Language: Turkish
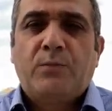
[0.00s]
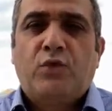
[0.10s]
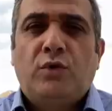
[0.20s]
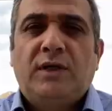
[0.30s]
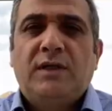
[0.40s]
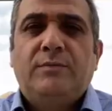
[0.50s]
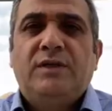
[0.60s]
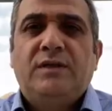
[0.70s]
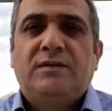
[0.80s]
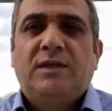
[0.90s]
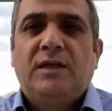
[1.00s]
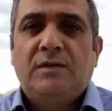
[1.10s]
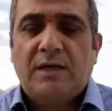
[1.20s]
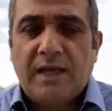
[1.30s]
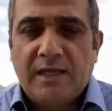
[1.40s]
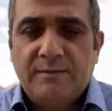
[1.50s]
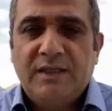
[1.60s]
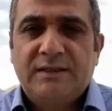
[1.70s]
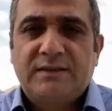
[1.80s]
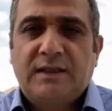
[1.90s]
bu olayla birlikte
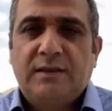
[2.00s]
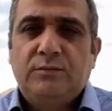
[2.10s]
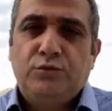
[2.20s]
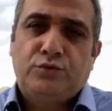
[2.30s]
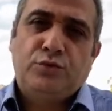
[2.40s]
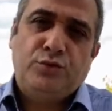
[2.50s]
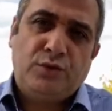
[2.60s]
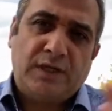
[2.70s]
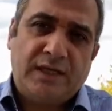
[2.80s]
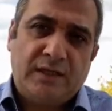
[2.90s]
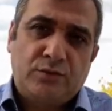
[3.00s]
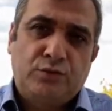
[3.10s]
Ermenistan bütünüyle